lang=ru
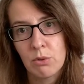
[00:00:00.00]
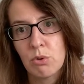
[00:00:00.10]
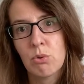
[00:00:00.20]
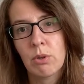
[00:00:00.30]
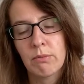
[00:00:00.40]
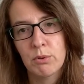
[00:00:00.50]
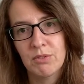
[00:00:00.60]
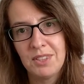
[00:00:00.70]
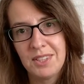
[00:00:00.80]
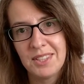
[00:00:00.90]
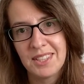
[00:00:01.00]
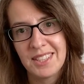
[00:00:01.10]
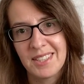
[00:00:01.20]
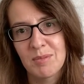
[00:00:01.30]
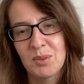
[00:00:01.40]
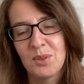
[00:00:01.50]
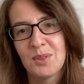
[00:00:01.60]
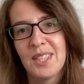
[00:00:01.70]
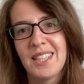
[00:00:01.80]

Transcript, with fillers: Ну, скоро вы увидите, я буду,